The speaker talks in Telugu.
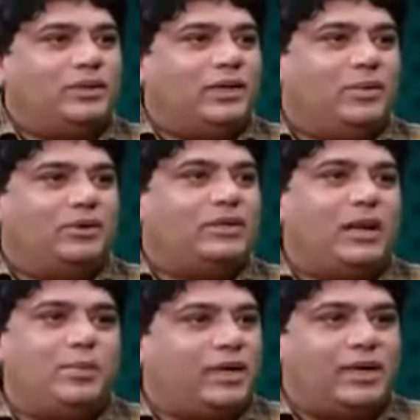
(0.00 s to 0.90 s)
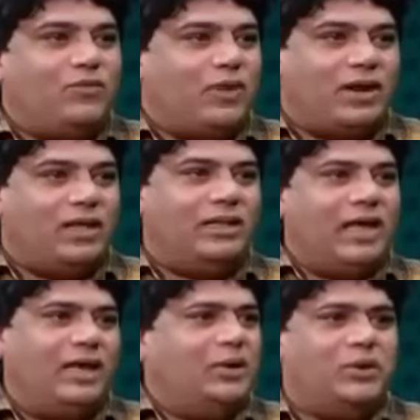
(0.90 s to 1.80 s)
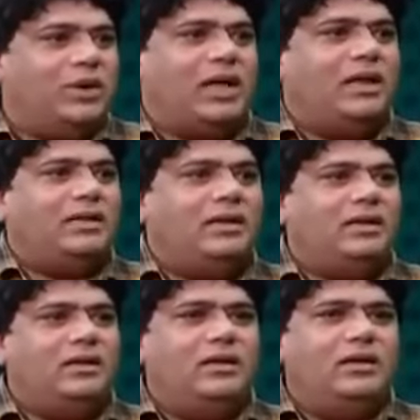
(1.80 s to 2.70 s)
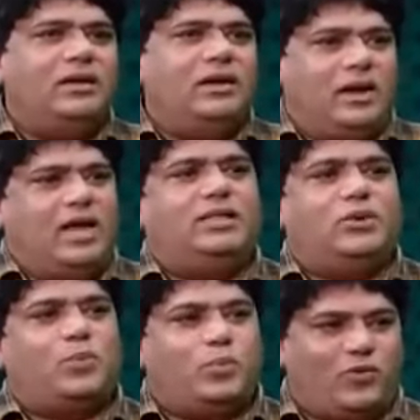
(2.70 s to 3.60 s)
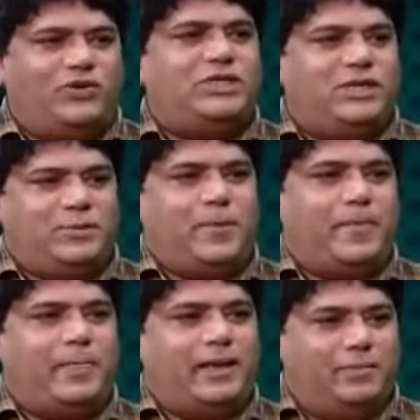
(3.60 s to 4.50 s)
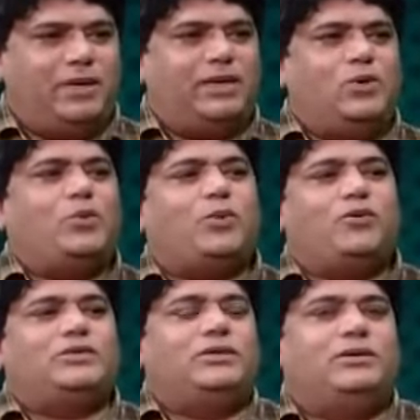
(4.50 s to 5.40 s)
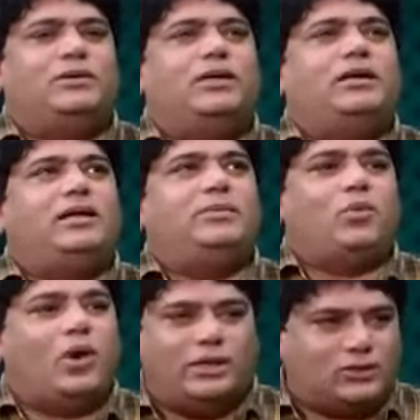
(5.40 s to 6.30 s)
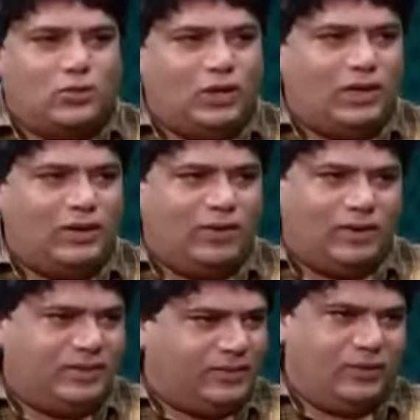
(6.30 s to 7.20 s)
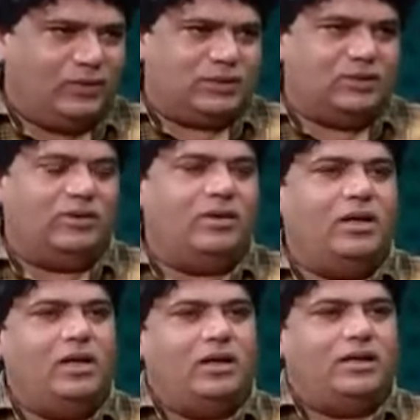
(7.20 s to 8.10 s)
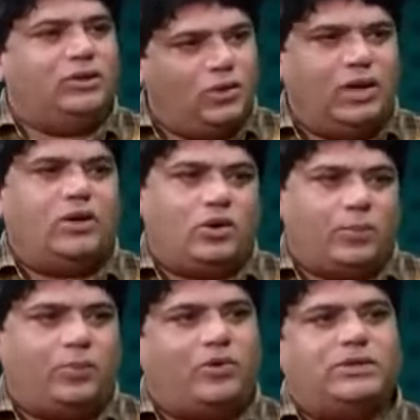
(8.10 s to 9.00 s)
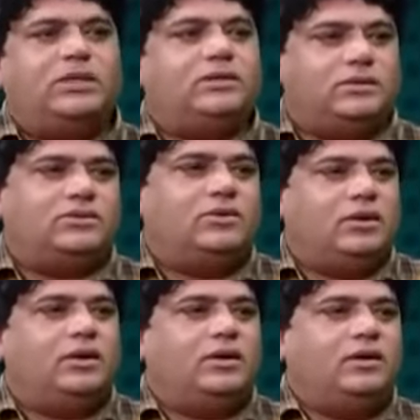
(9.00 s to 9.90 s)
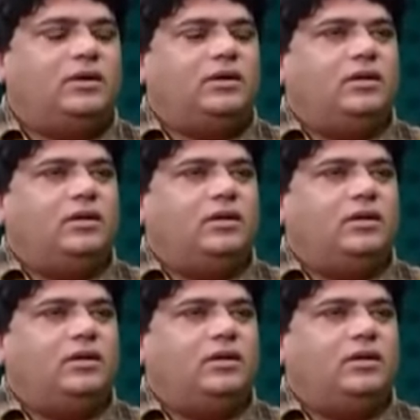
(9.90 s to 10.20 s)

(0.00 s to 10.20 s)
పెద్ద మనం సెలబ్రిటీ అవ్వాలని అది అలాగనుకొని రాలేదు కానీ నాది ఇది ఒక ప్రొఫెషన్ కంప్లీట్గా ఒక ప్రొఫెషన్ అంటే మార్నింగ్ స్కూల్కి వెళ్ళేవాళ్ళం ఈవినింగ్ వచ్చేవాళ్ళం ఇది కూడా నాకు ఒక ప్రొఫెషన్గా అండి